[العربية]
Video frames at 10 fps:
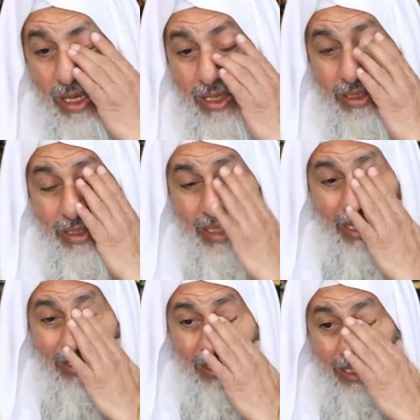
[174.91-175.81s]

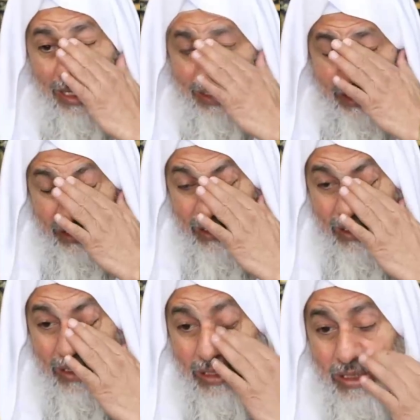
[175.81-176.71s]
أدي زكاته
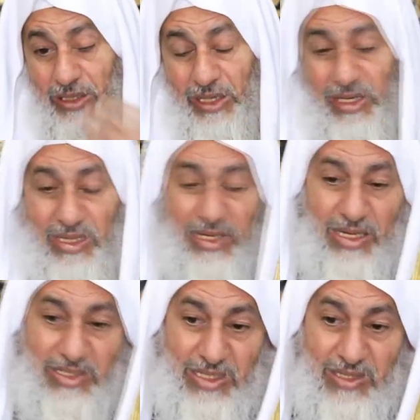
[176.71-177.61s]
هذا
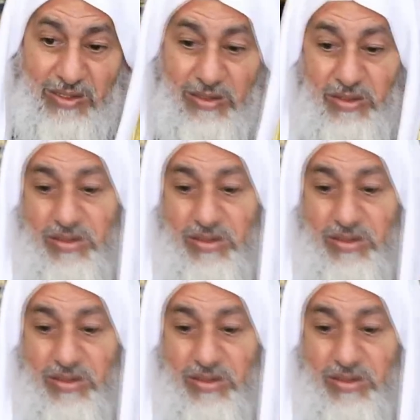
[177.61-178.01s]
الحديث